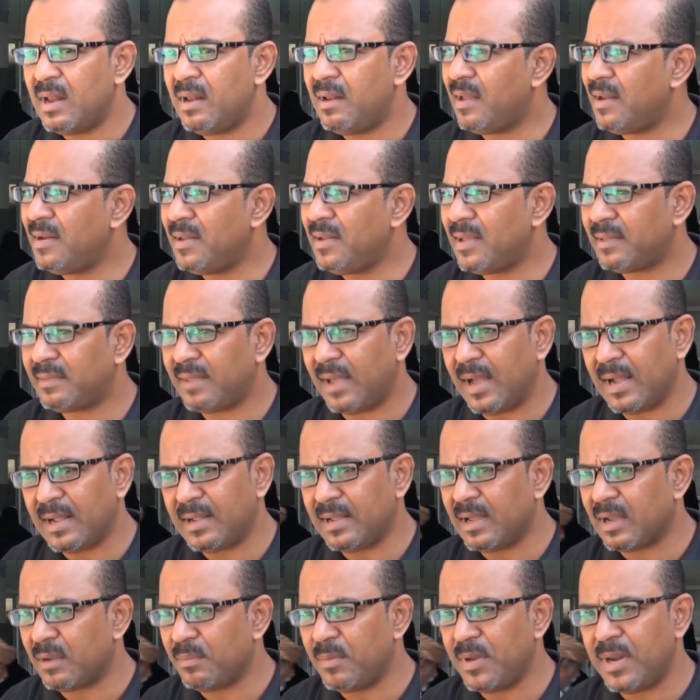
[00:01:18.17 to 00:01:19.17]
لن
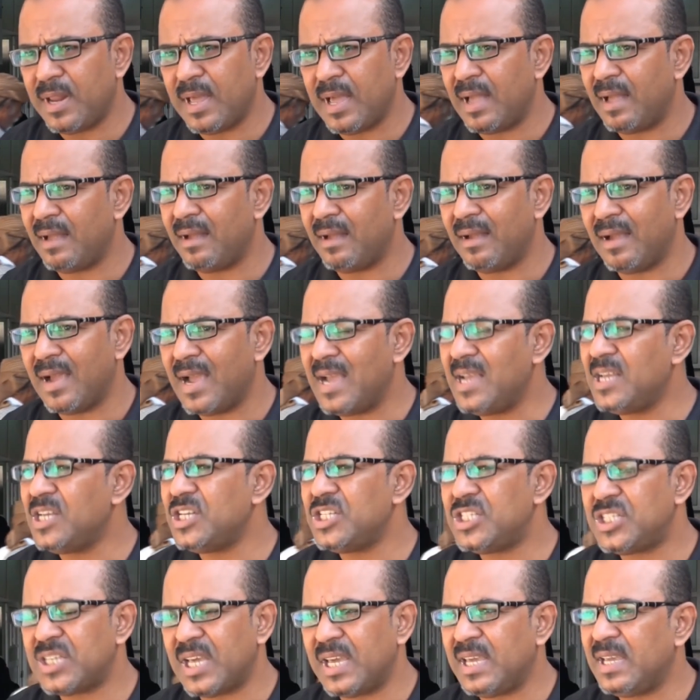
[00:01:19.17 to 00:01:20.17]
يتحقق منها
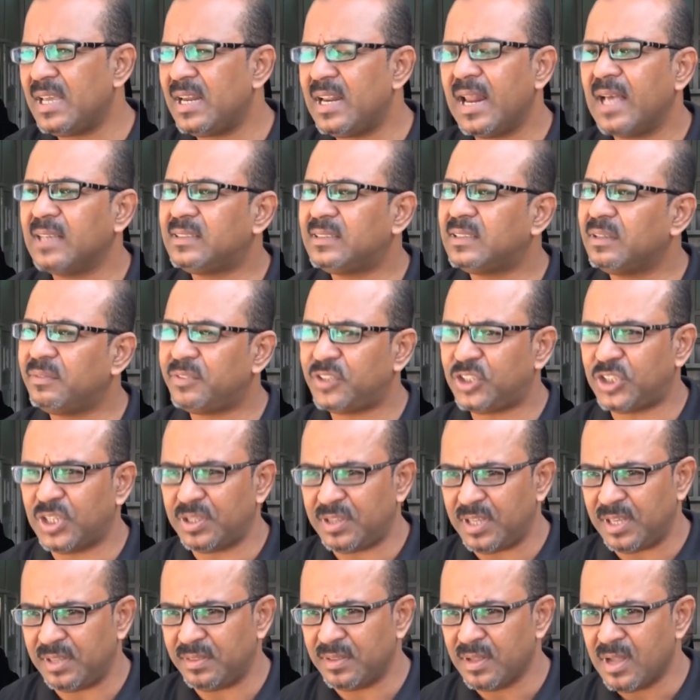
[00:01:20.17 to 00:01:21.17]
اي شيء للاسف
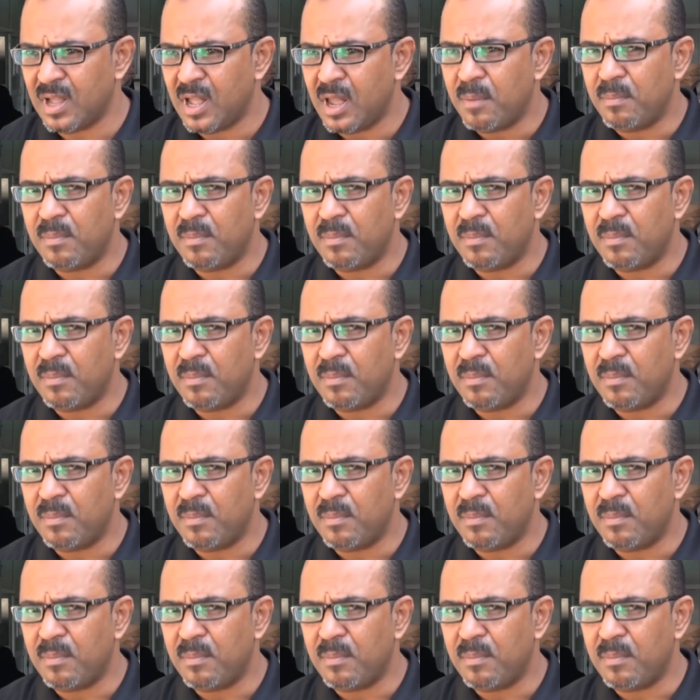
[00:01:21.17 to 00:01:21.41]
الشديد